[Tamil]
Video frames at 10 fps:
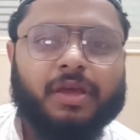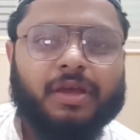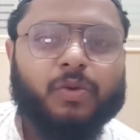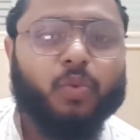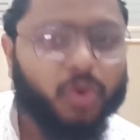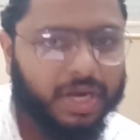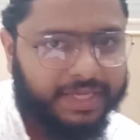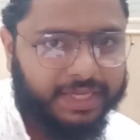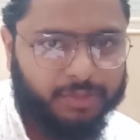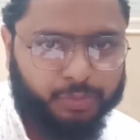உங்களுக்கு
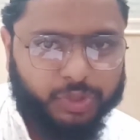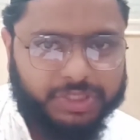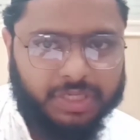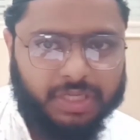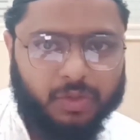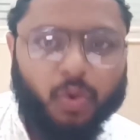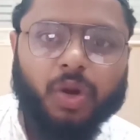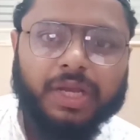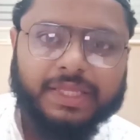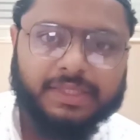எது பிடிச்சிருக்கு
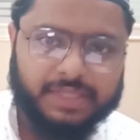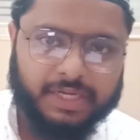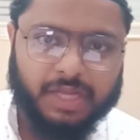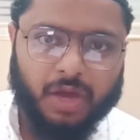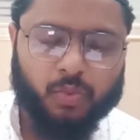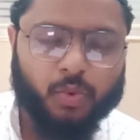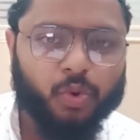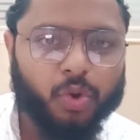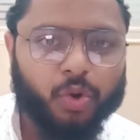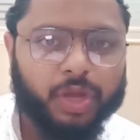உங்களுக்கு எது செட் ஆகும்
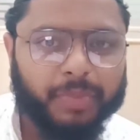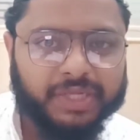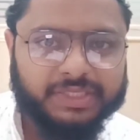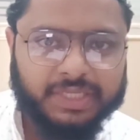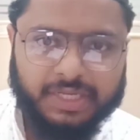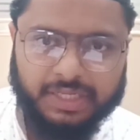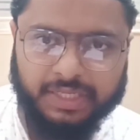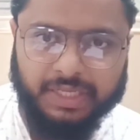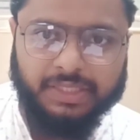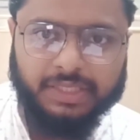உங்களுடைய பட்ஜெட்டுக்கு
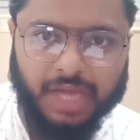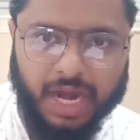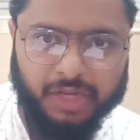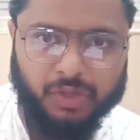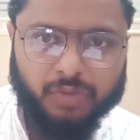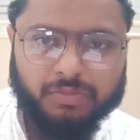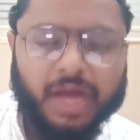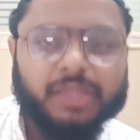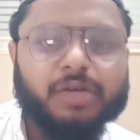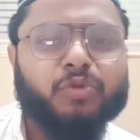எது அடங்கும்
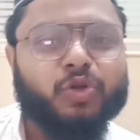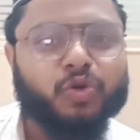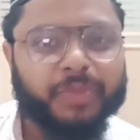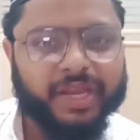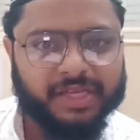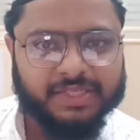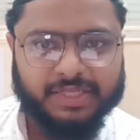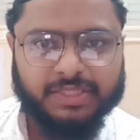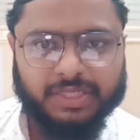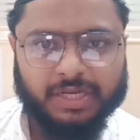அதை மட்டுமே நீங்க
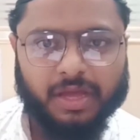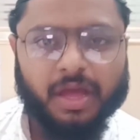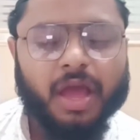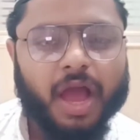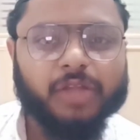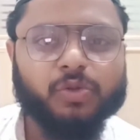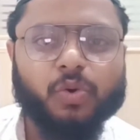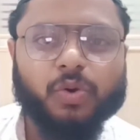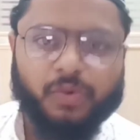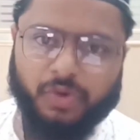செஞ்சீங்கன்னா அது
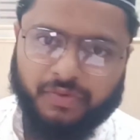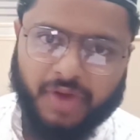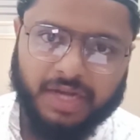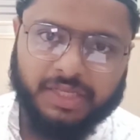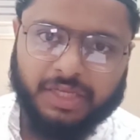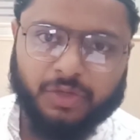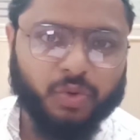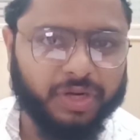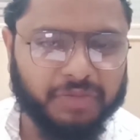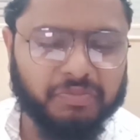உங்களுடைய வாழ்க்கைக்கு ஒரு
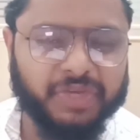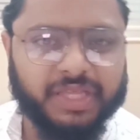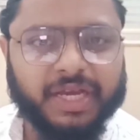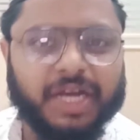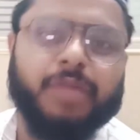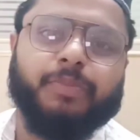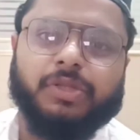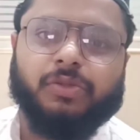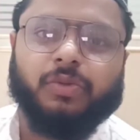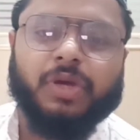நிம்மதியை கண்டிப்பா
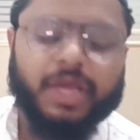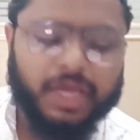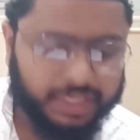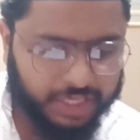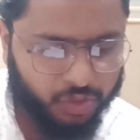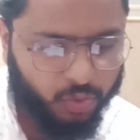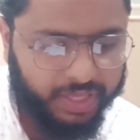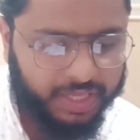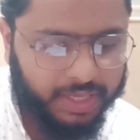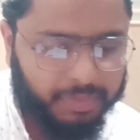தரும்
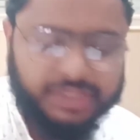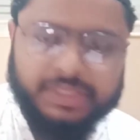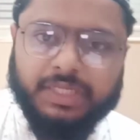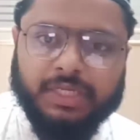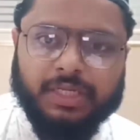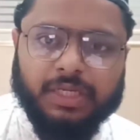என்னுடைய பட்ஜெட்டுக்கு